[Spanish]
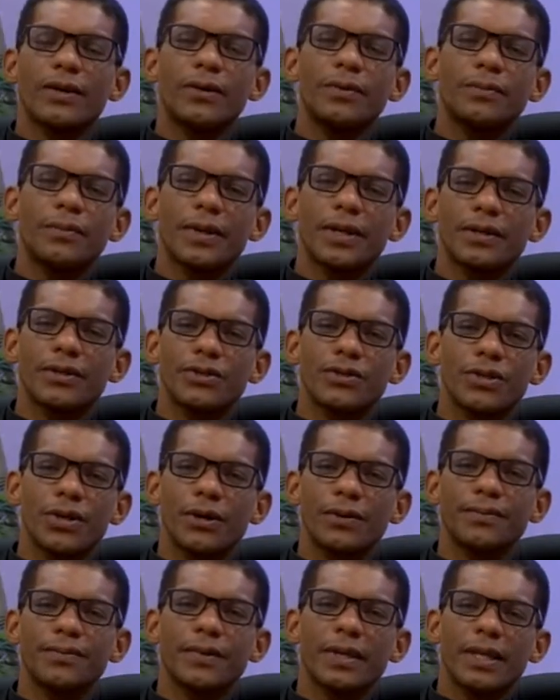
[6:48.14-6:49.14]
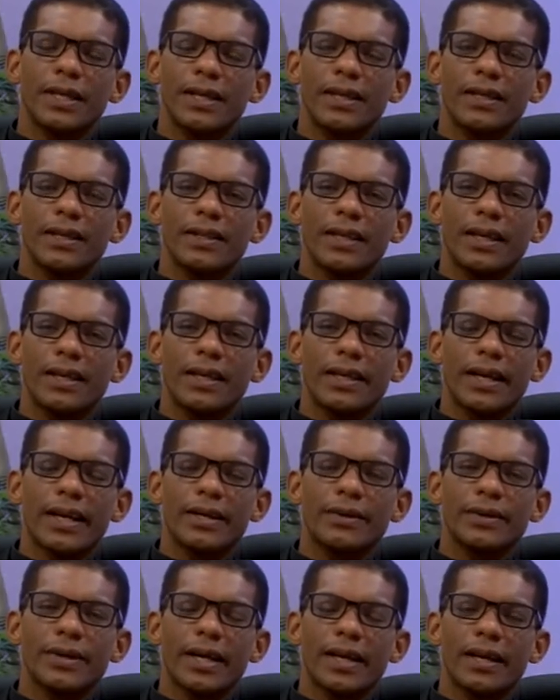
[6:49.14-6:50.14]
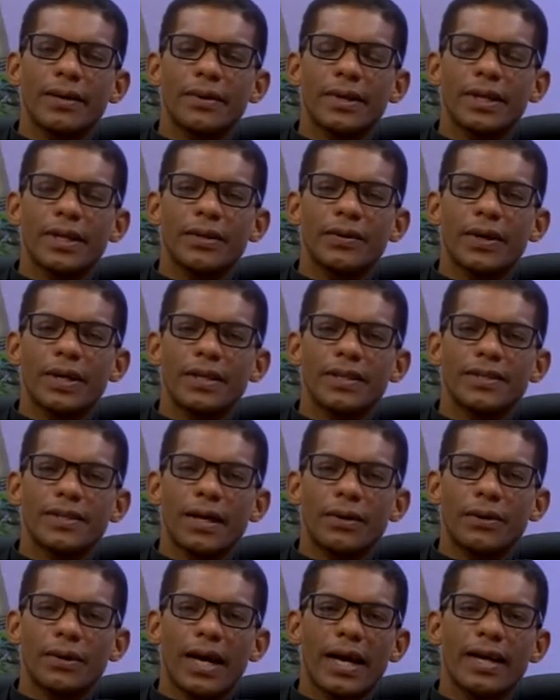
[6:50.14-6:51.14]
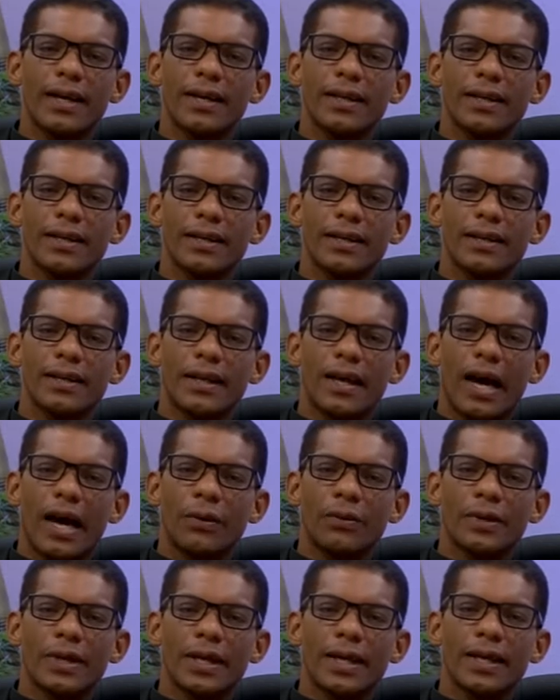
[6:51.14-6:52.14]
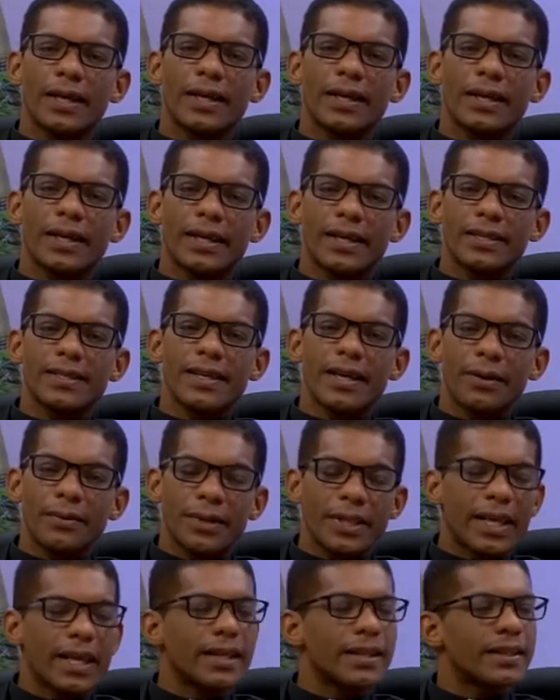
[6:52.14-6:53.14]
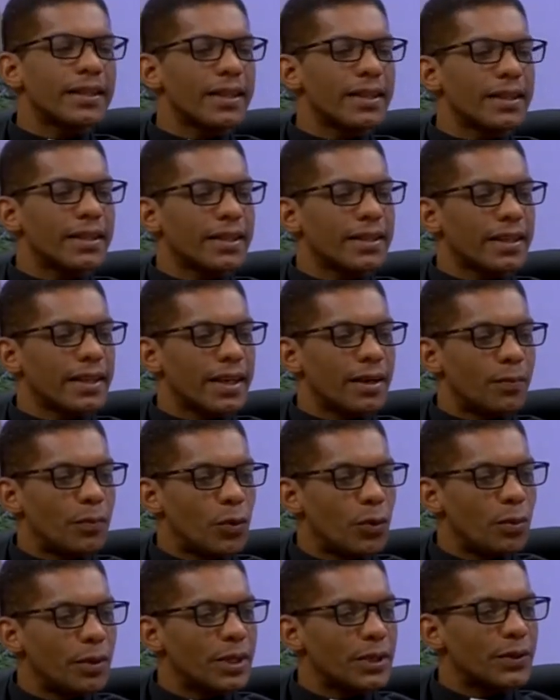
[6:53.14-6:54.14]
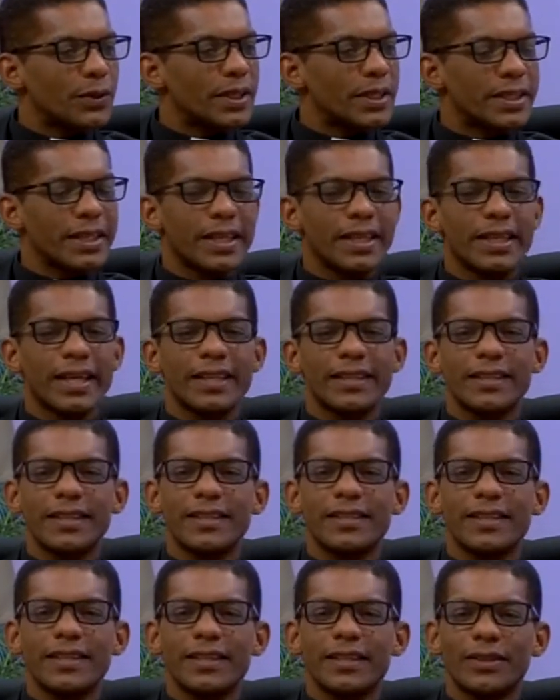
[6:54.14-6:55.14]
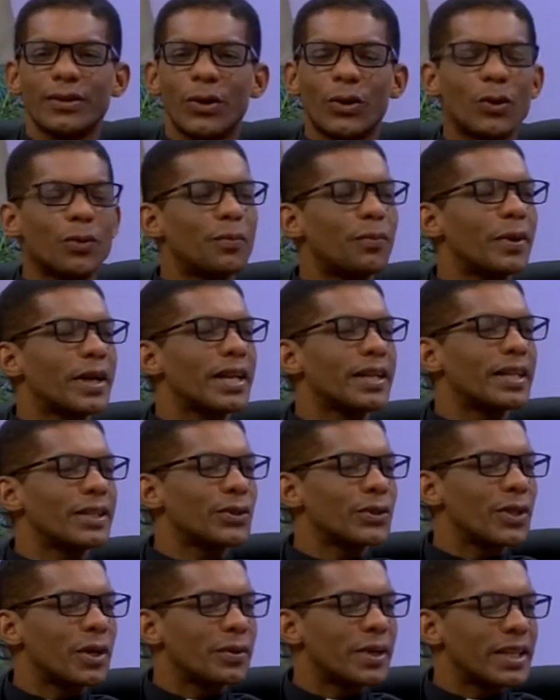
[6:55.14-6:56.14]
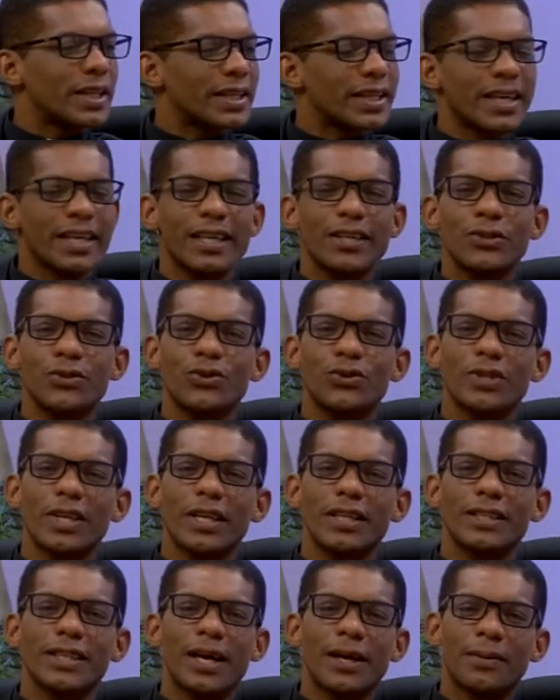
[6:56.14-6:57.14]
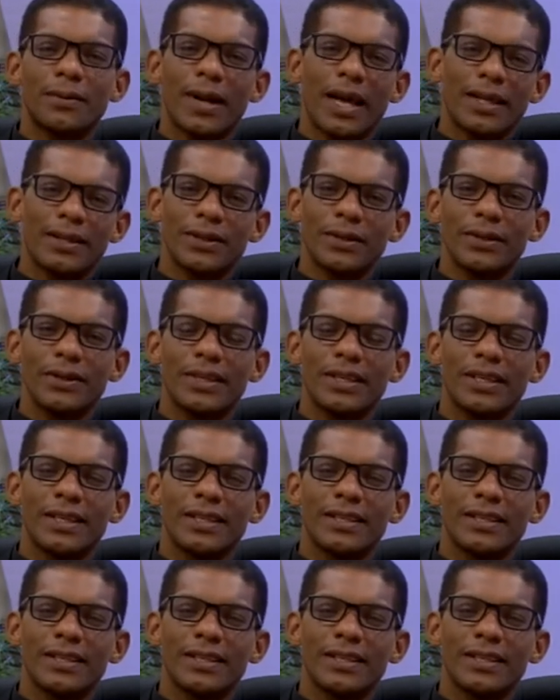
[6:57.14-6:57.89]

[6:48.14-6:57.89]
de comprensión del reino que él ha venido a instaurar, aunque es evidente que el público que tiene ante sí no comprende todavía de qué Jesús le está hablando.